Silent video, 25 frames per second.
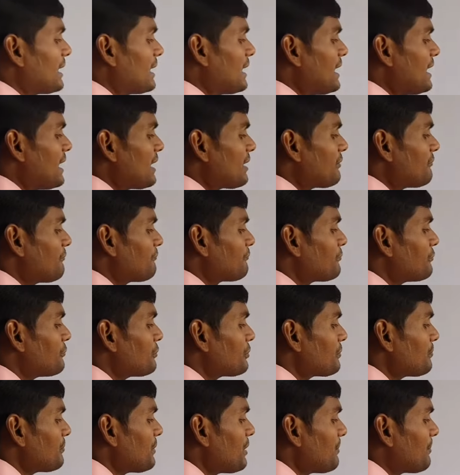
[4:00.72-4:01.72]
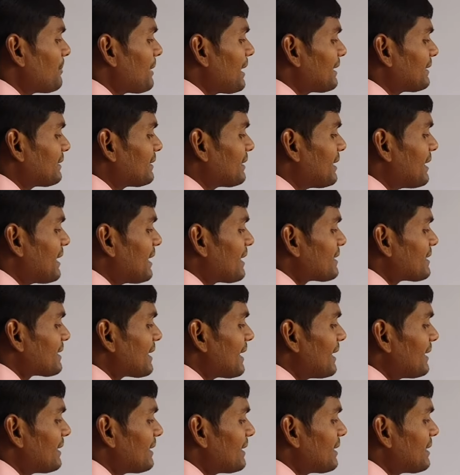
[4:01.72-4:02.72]
एक फुट में बात किया
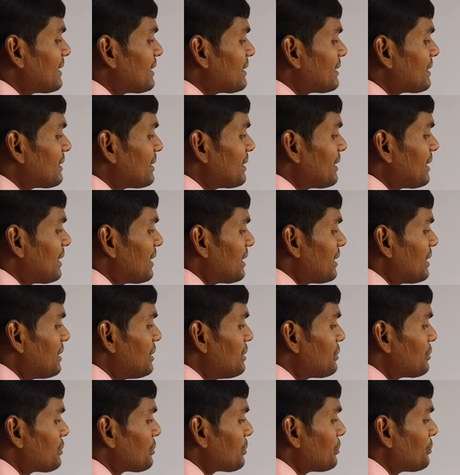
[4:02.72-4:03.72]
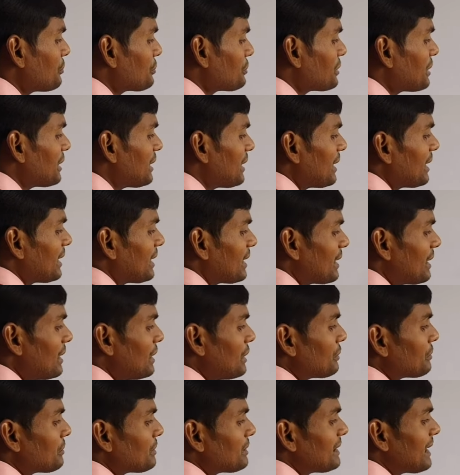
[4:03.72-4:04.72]
जाए कि कितने इंच होते हैं
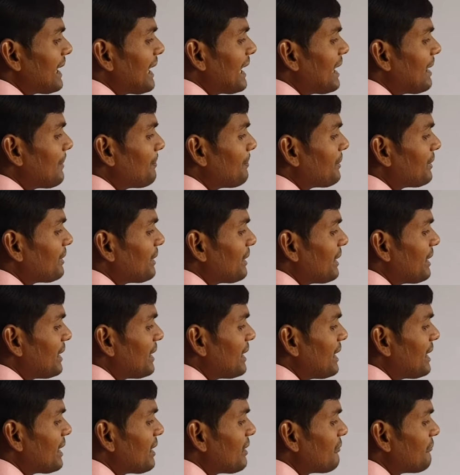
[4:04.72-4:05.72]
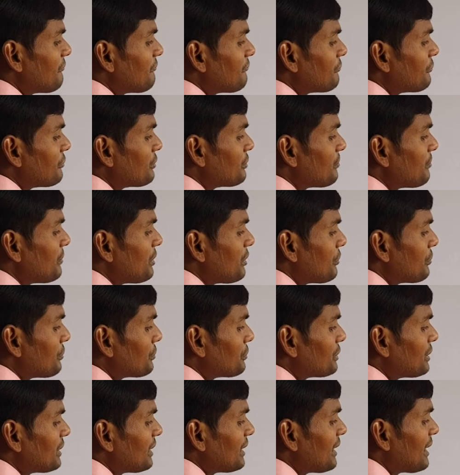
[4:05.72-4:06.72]
तो यहाँ पर एक फुट में
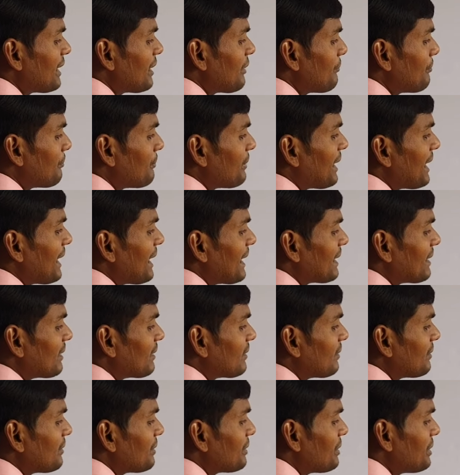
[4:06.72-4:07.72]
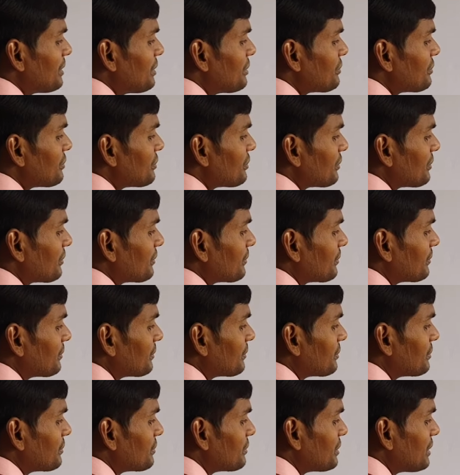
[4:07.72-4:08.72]
होते हैं बारह इंच
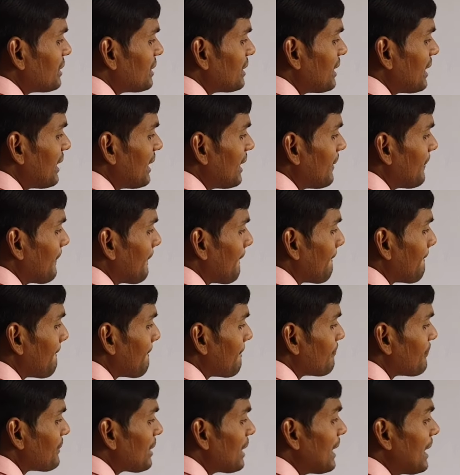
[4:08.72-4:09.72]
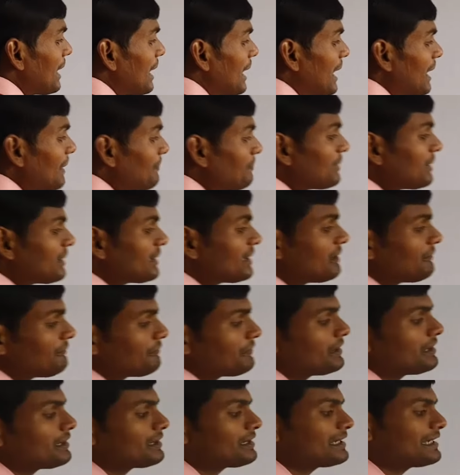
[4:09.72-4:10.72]
ठीक है अब देखिए
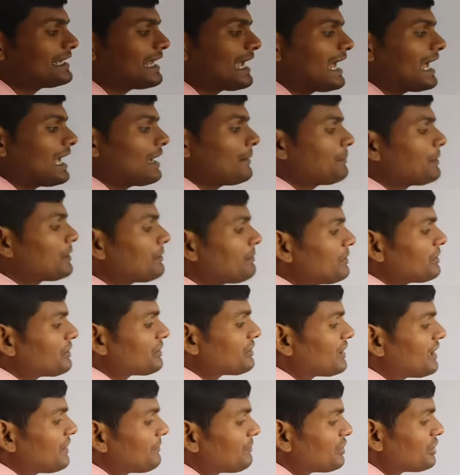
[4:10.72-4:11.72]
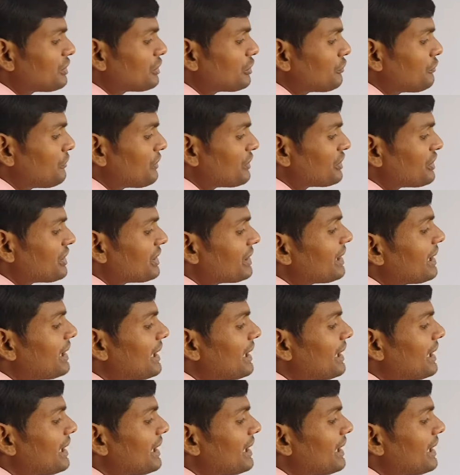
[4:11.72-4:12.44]
फ्रेंड्स यहाँ पर भी सेम सिचुएशन